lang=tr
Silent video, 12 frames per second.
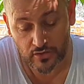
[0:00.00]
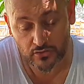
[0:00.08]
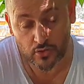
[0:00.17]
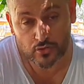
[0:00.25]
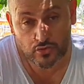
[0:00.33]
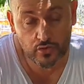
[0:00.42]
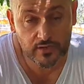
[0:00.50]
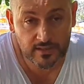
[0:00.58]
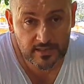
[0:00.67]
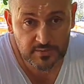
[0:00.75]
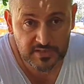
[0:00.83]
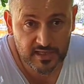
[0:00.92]
doğru
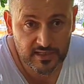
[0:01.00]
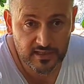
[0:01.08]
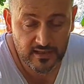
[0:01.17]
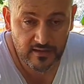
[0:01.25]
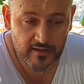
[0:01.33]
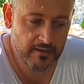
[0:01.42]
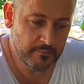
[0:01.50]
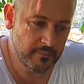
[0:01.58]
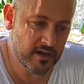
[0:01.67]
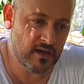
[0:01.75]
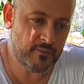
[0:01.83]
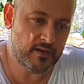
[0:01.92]
tüketim şekli
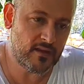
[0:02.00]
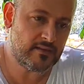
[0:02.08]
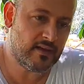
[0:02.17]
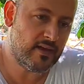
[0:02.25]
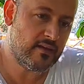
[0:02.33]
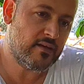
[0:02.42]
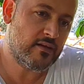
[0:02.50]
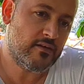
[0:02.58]
beraberinde